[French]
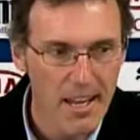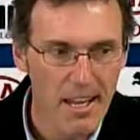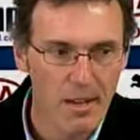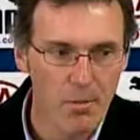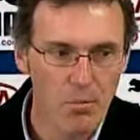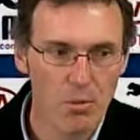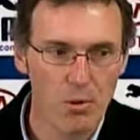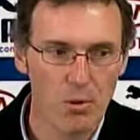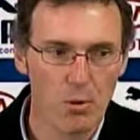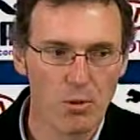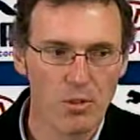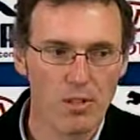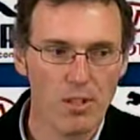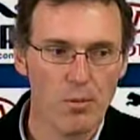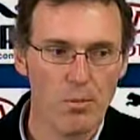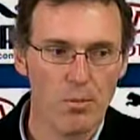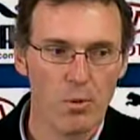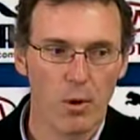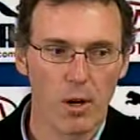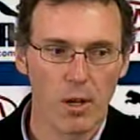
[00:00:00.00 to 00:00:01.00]
et puis
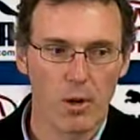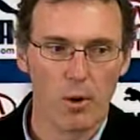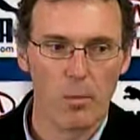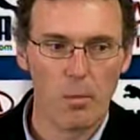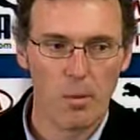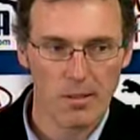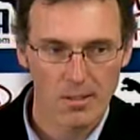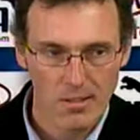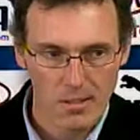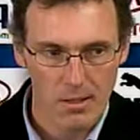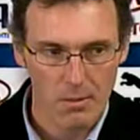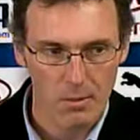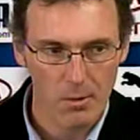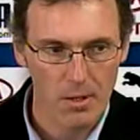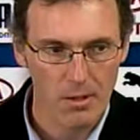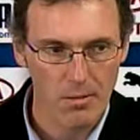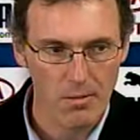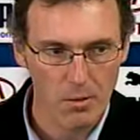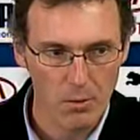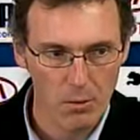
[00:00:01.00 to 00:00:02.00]
aussi pour récompenser, à
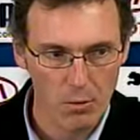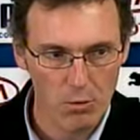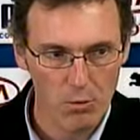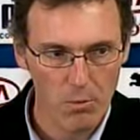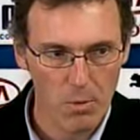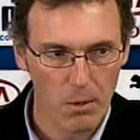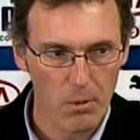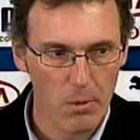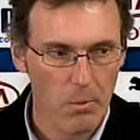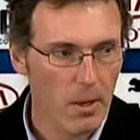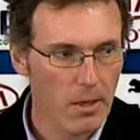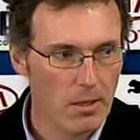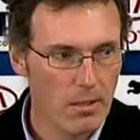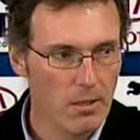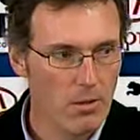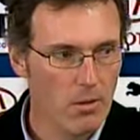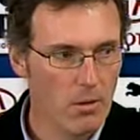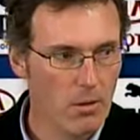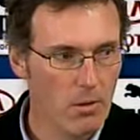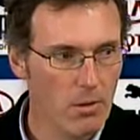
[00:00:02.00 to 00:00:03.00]
mon avis, une superbe
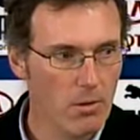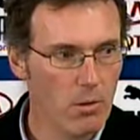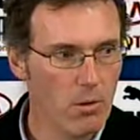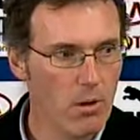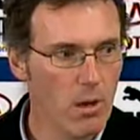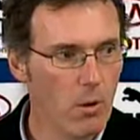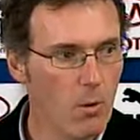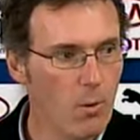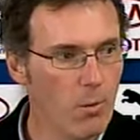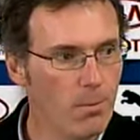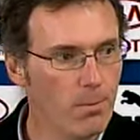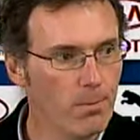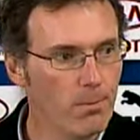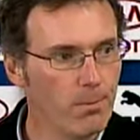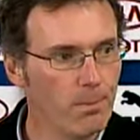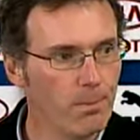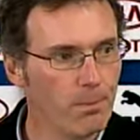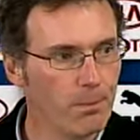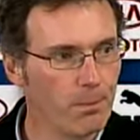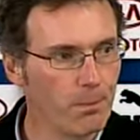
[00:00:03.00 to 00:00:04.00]
partie de, de Yarou.
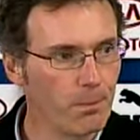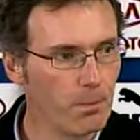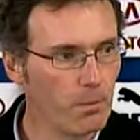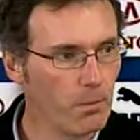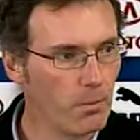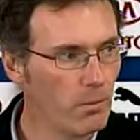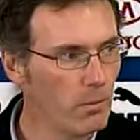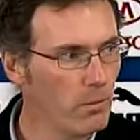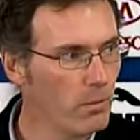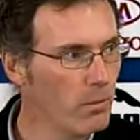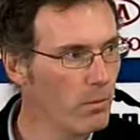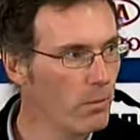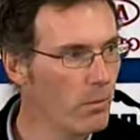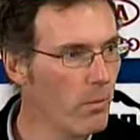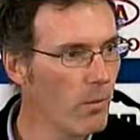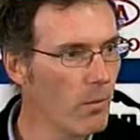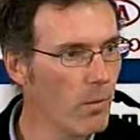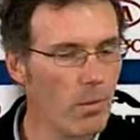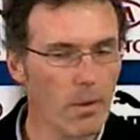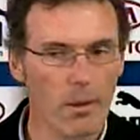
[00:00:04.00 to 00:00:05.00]

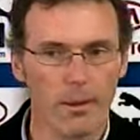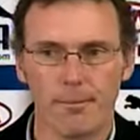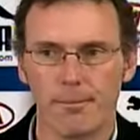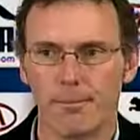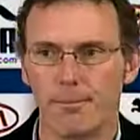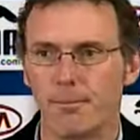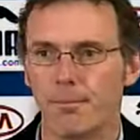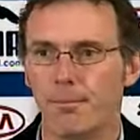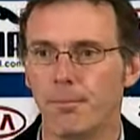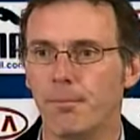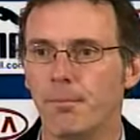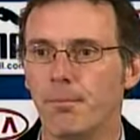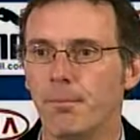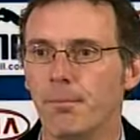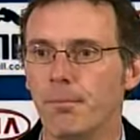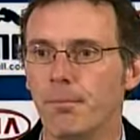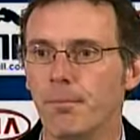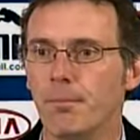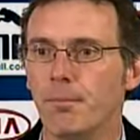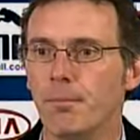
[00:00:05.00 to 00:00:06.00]
Laurent, tu viens de
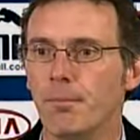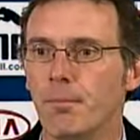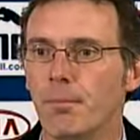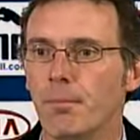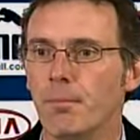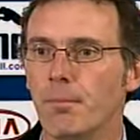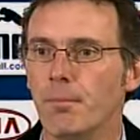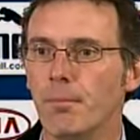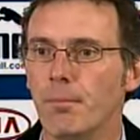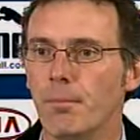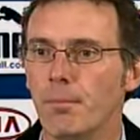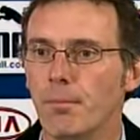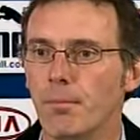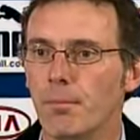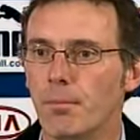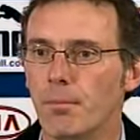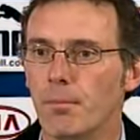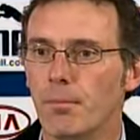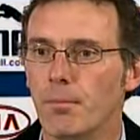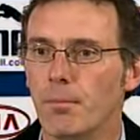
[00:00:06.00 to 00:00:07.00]
traverser, enfin,
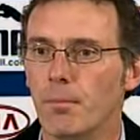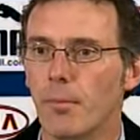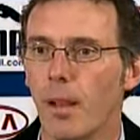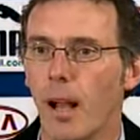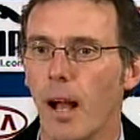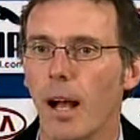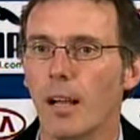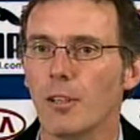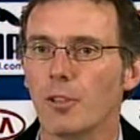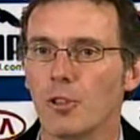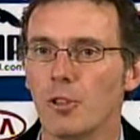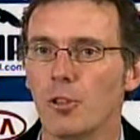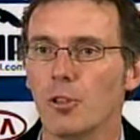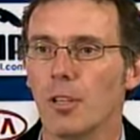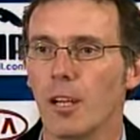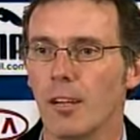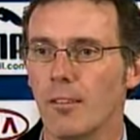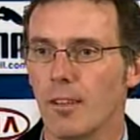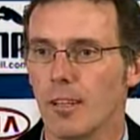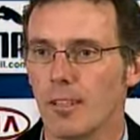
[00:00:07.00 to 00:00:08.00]
ah, je
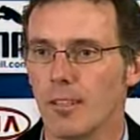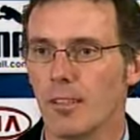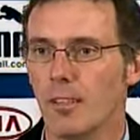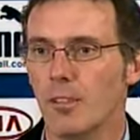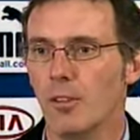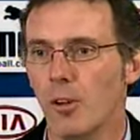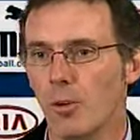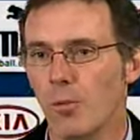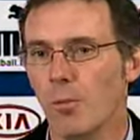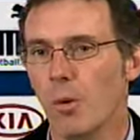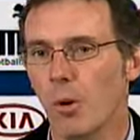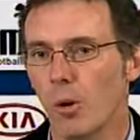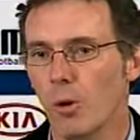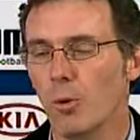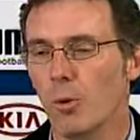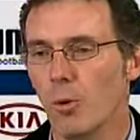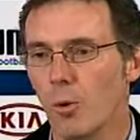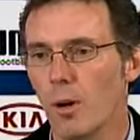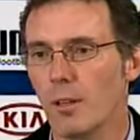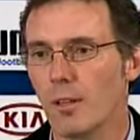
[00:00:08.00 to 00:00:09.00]
traversais, non,
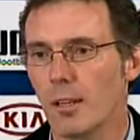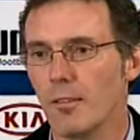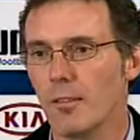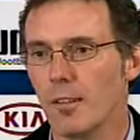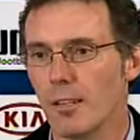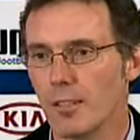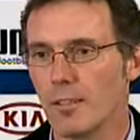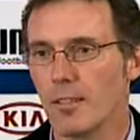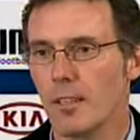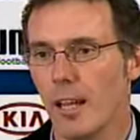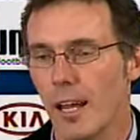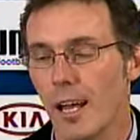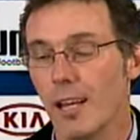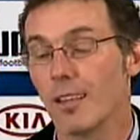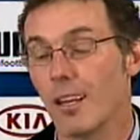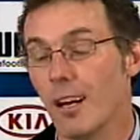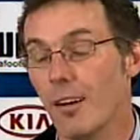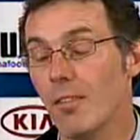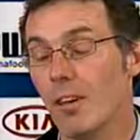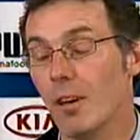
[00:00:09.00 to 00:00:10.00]
Bordeaux a traversé. Et
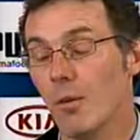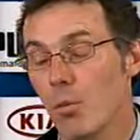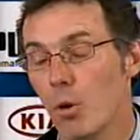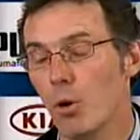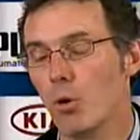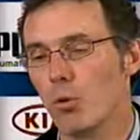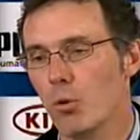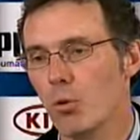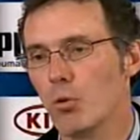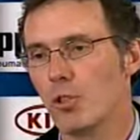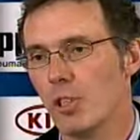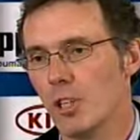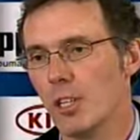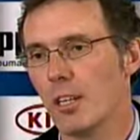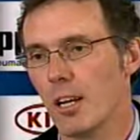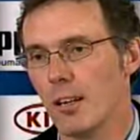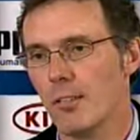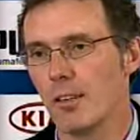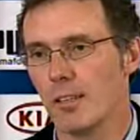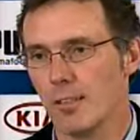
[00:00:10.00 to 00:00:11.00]
à travers Bordeaux,
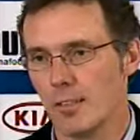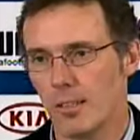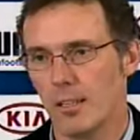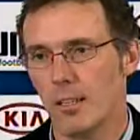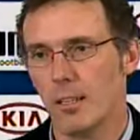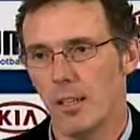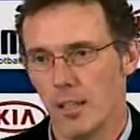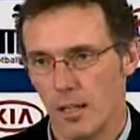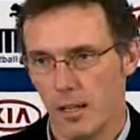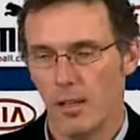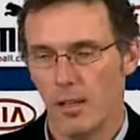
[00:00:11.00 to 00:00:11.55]
j'ai traversé.